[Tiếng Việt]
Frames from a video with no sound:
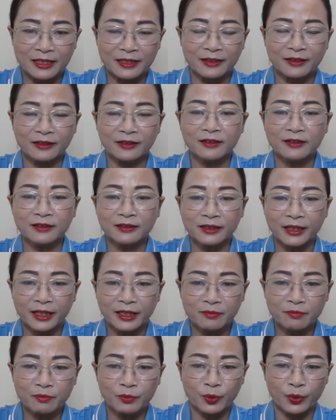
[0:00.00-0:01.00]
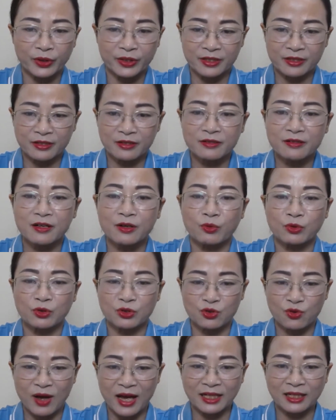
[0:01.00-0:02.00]
những đức tính buổi xưa của
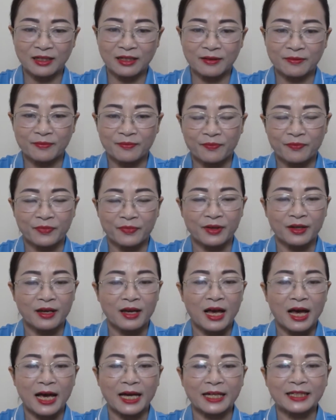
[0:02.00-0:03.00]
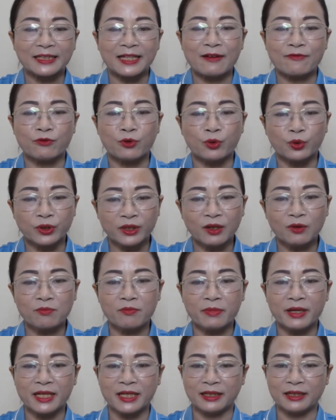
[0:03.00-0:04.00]
Doãn. Anh ta vốn thông
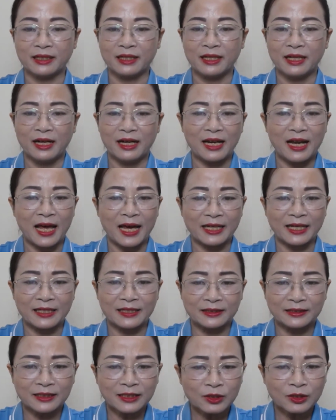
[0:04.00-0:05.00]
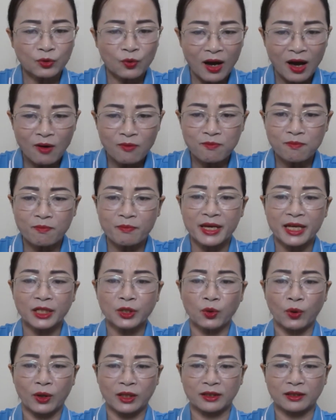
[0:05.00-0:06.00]
minh, lại rất có óc mỹ
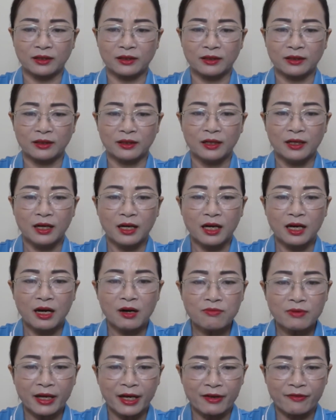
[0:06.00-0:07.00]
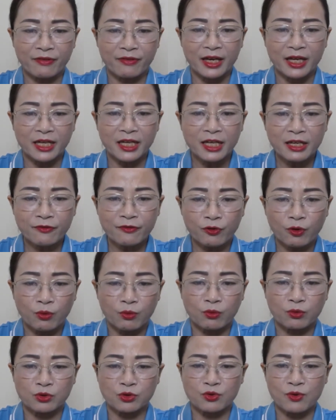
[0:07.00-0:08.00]
thuật. Không kể về y
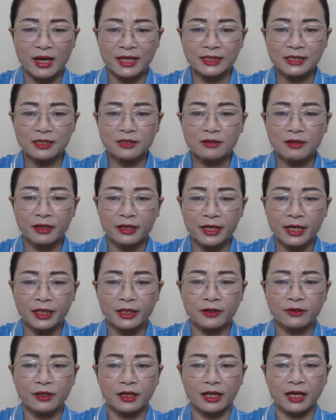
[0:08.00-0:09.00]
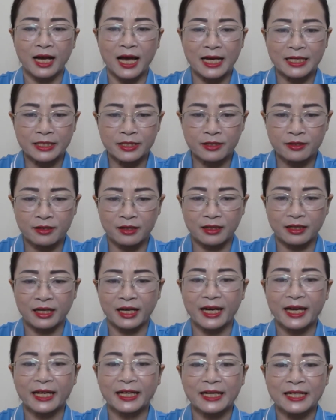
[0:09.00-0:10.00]
phục của Doãn xưa kia đã được cả trường
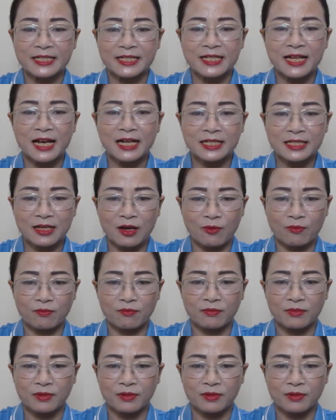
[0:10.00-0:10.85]
khen là sang trọng.